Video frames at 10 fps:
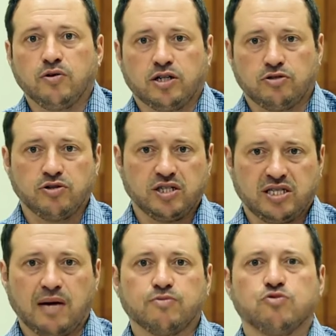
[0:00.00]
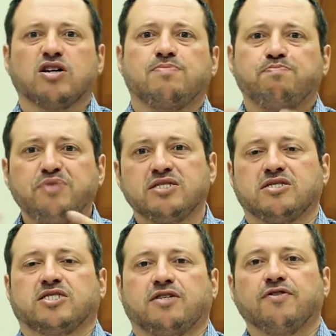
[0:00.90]
у которых там много
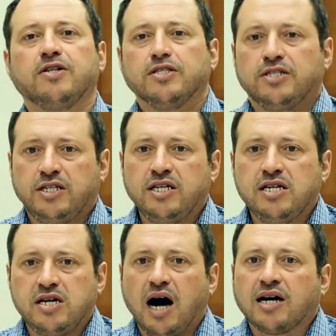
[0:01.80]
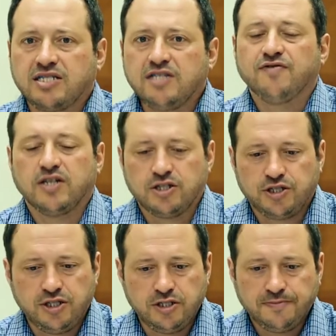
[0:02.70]
бизнесов и активная
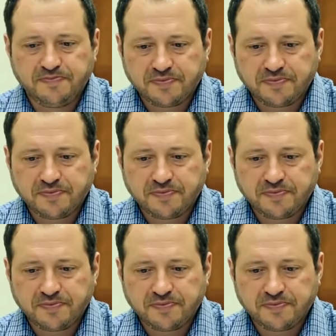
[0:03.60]
жизнь.